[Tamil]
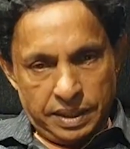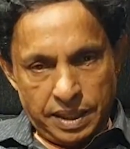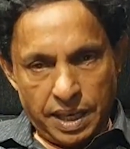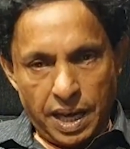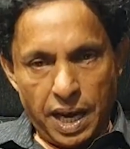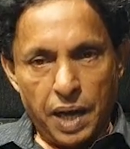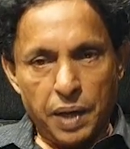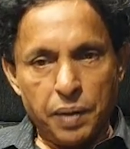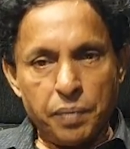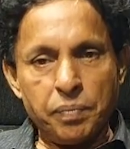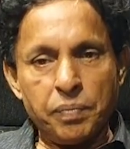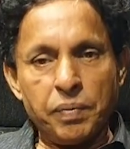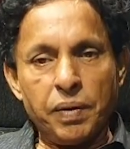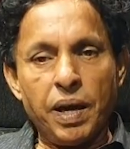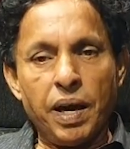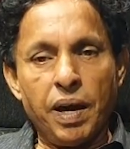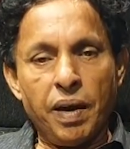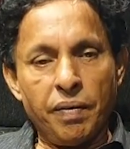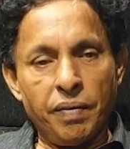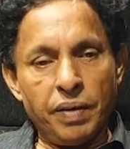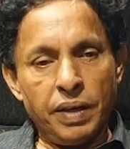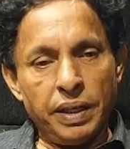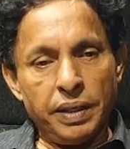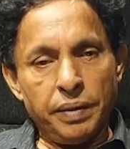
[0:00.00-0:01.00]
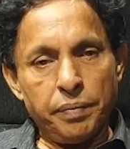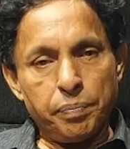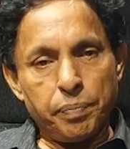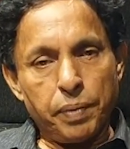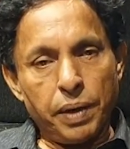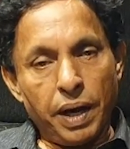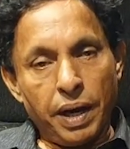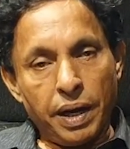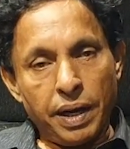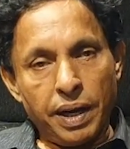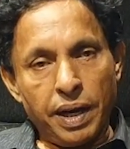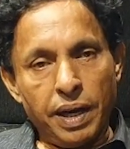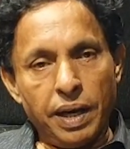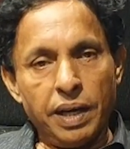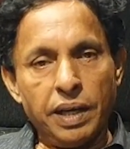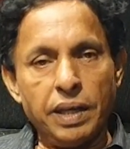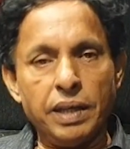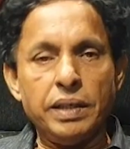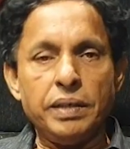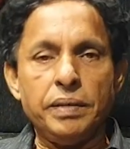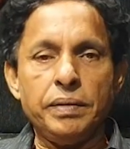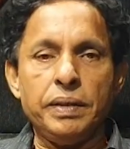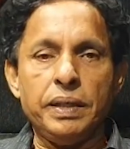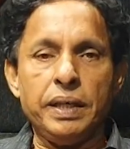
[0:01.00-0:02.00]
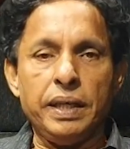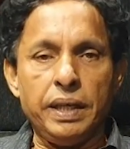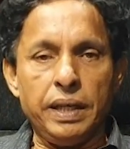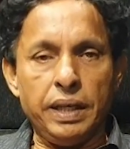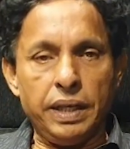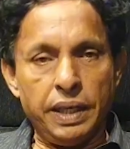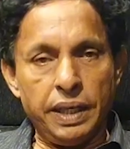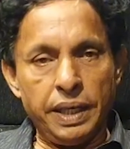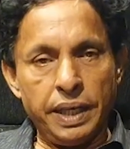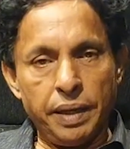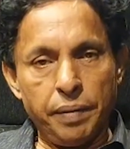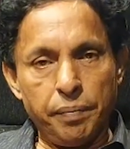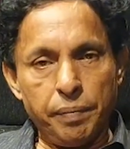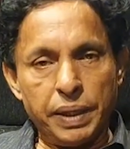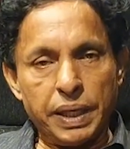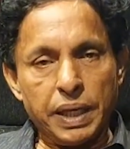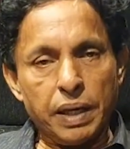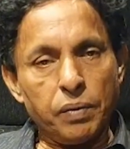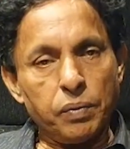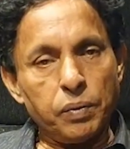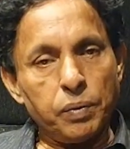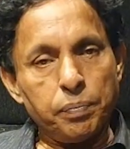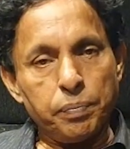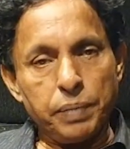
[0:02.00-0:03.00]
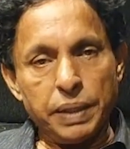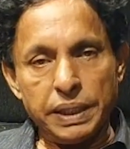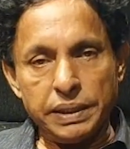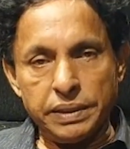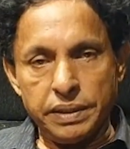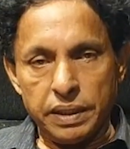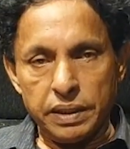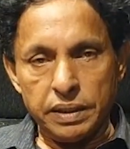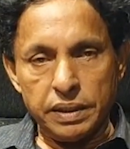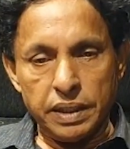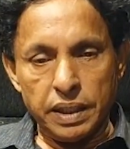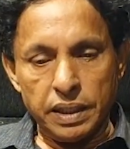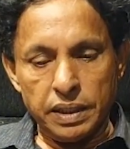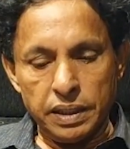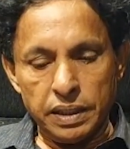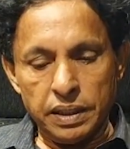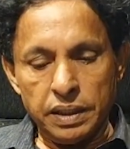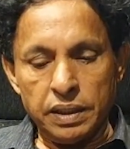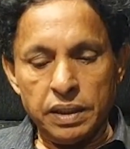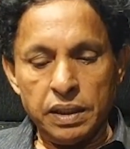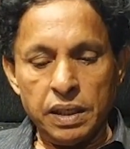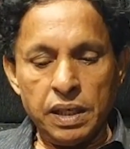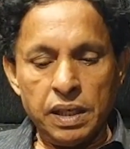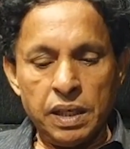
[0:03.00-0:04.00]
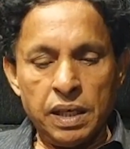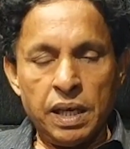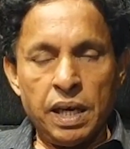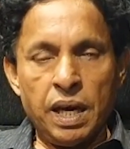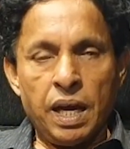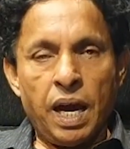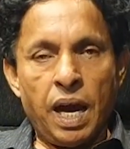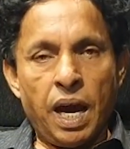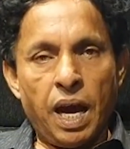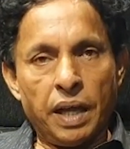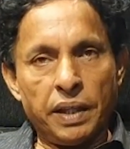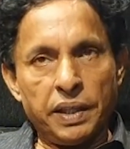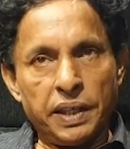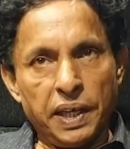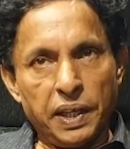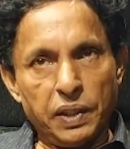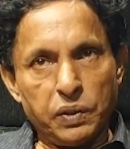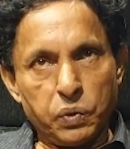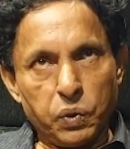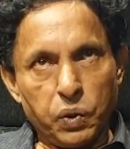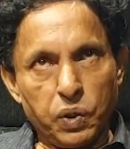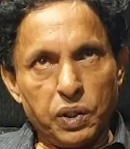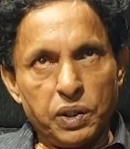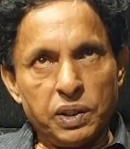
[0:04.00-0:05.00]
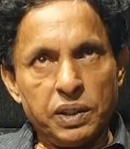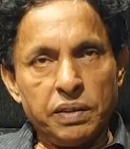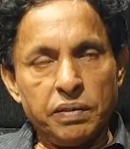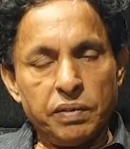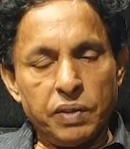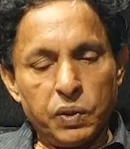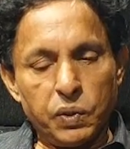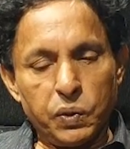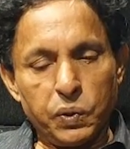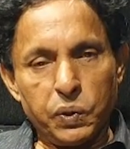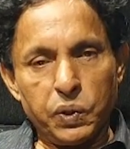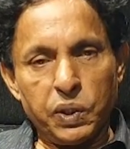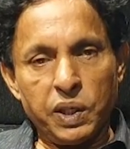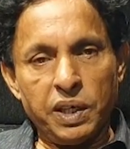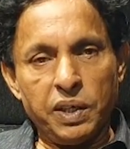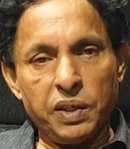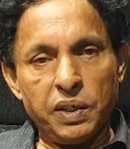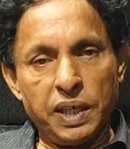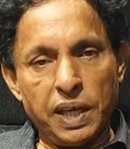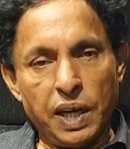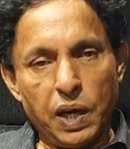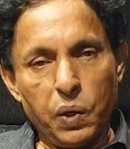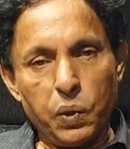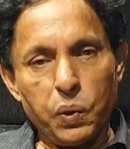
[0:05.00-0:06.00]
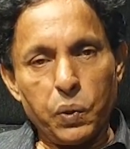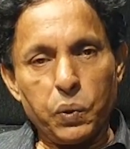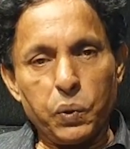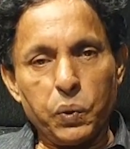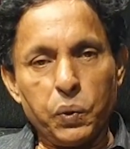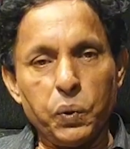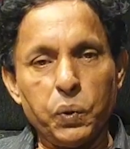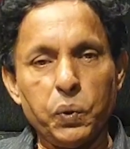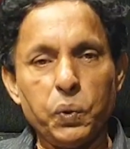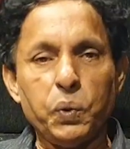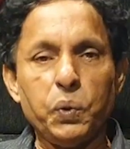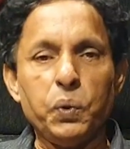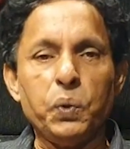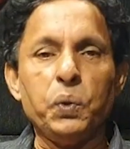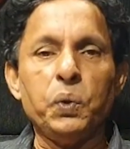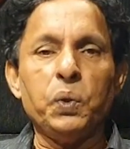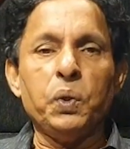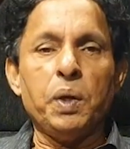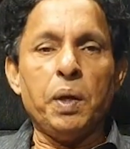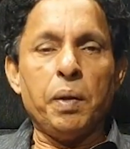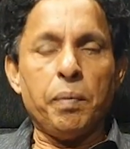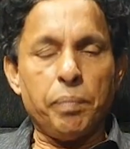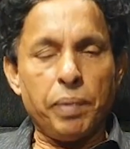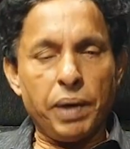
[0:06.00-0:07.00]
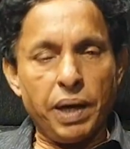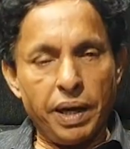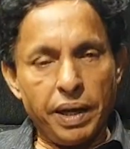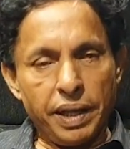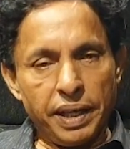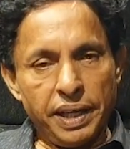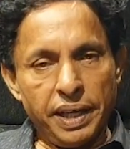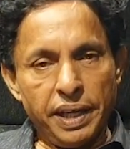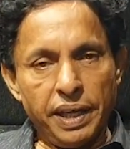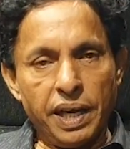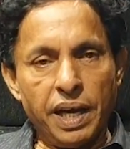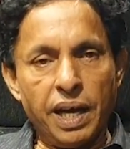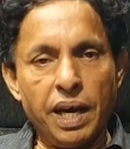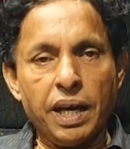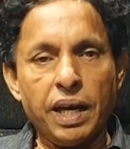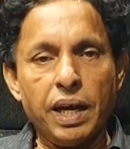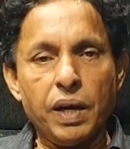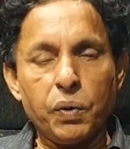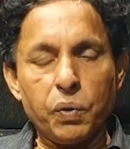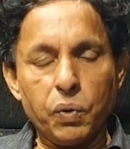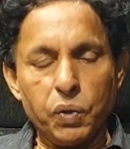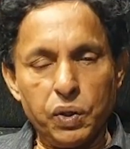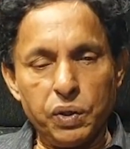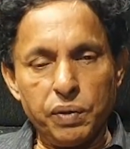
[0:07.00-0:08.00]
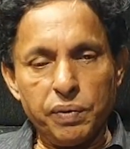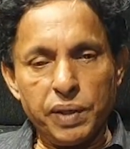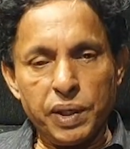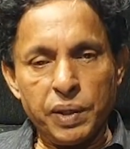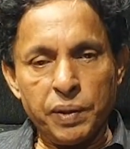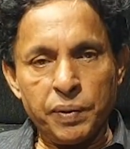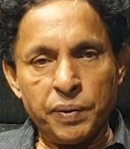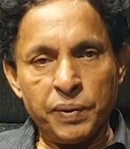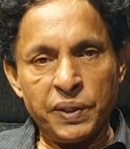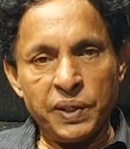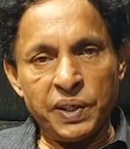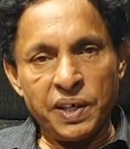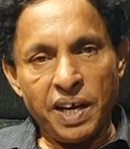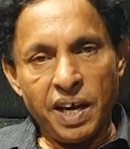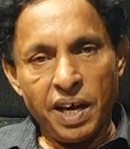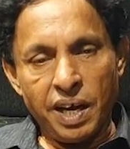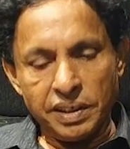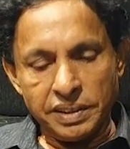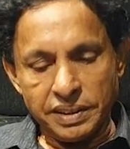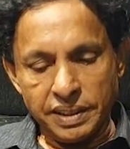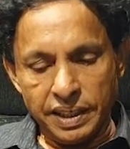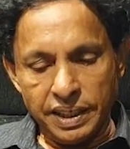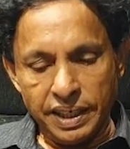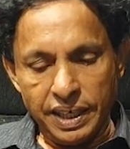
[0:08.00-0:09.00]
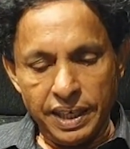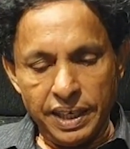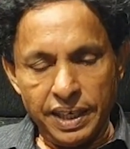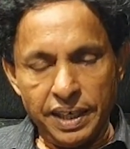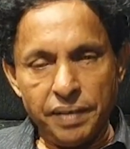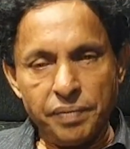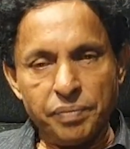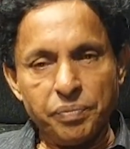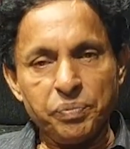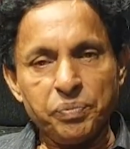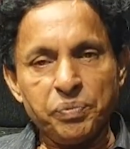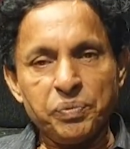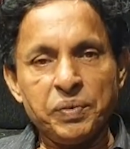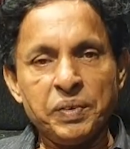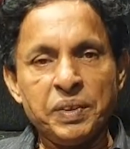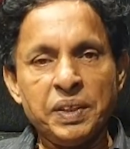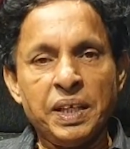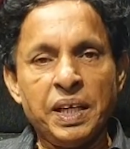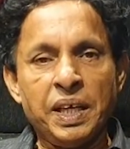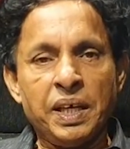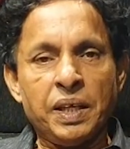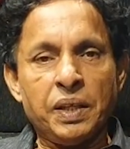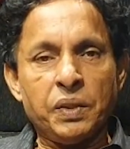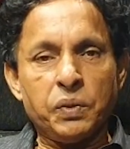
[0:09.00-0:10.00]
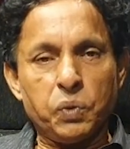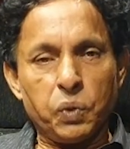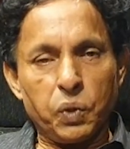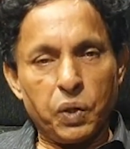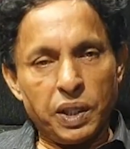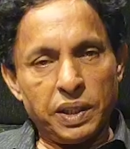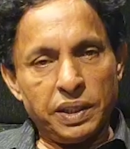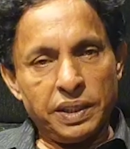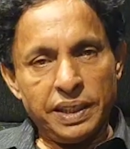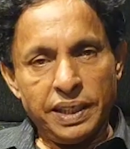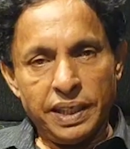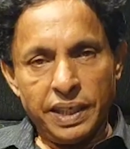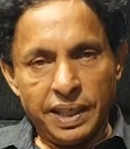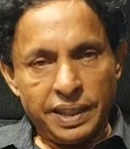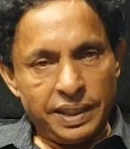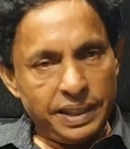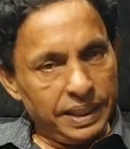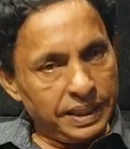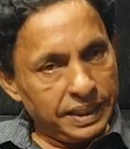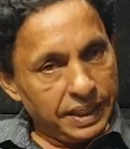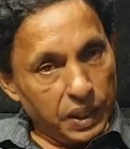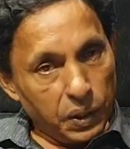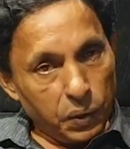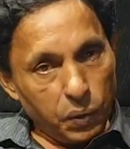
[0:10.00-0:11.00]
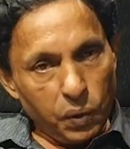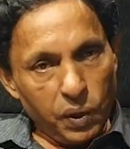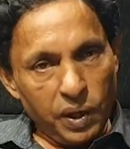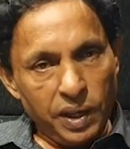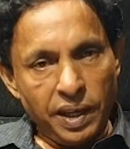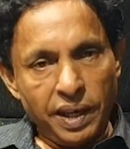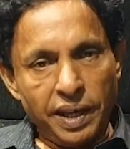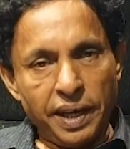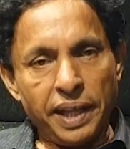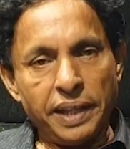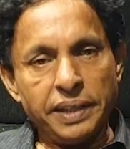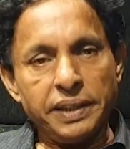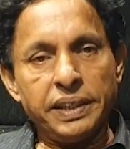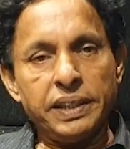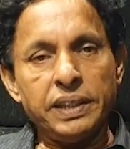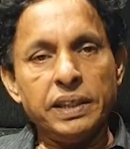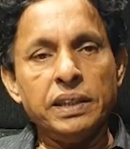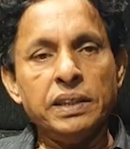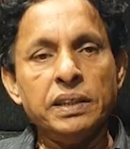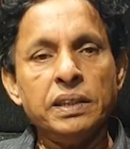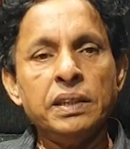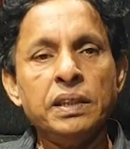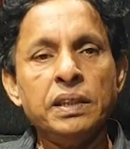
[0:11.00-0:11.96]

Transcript: நானும் அவளின் பாடல் என்னை மிகவும் பிடித்திருந்தது அதனைத் தொடர்ந்து ஒரு நல்லொரு பாடகியாக கொண்டு வரணும் என்ற ஆசையிலே தொடர்ந்து எனது இசைக்குழில் இணைத்து